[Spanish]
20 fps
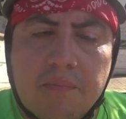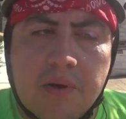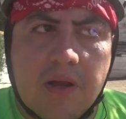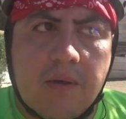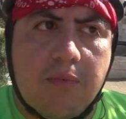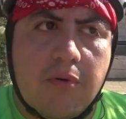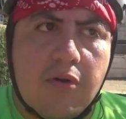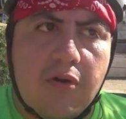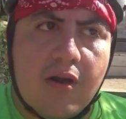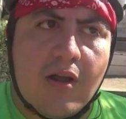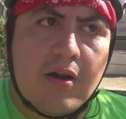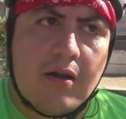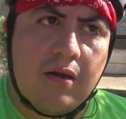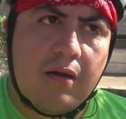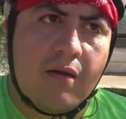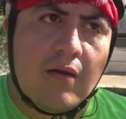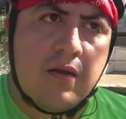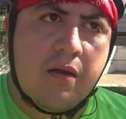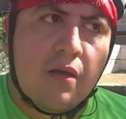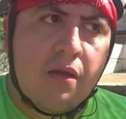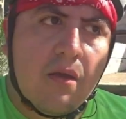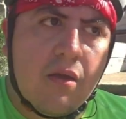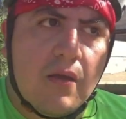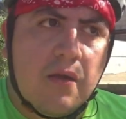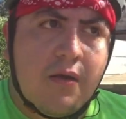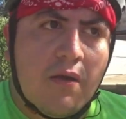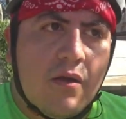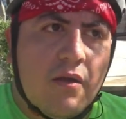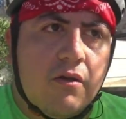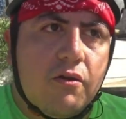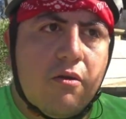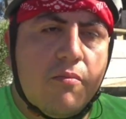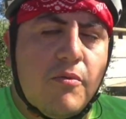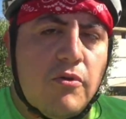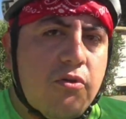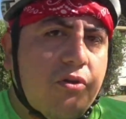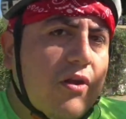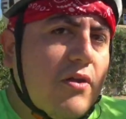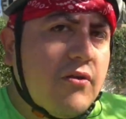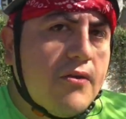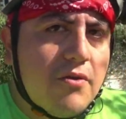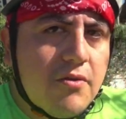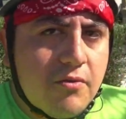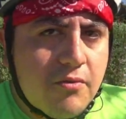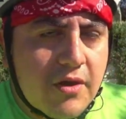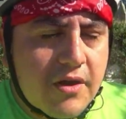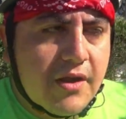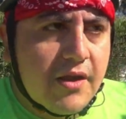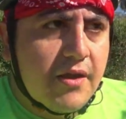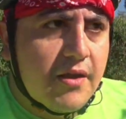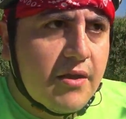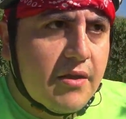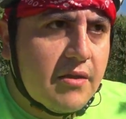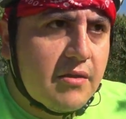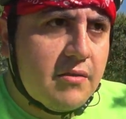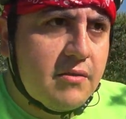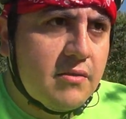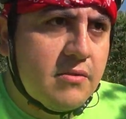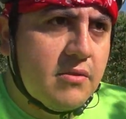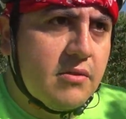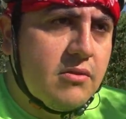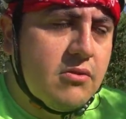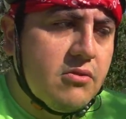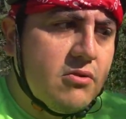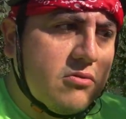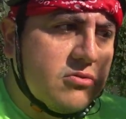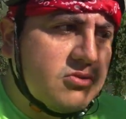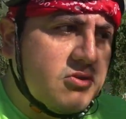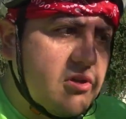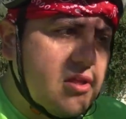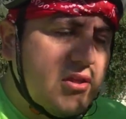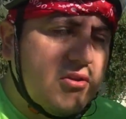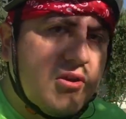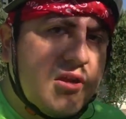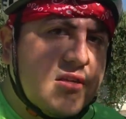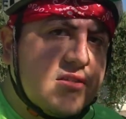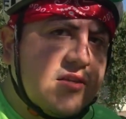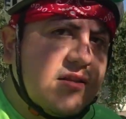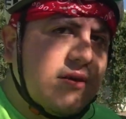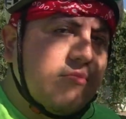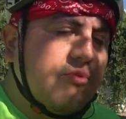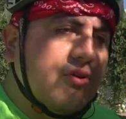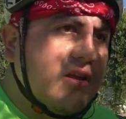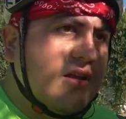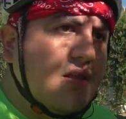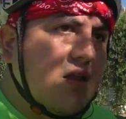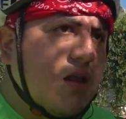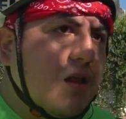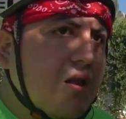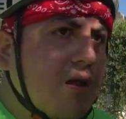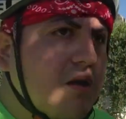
para pololear. No pololeo con cualquiera, no soy de los que se enamora tan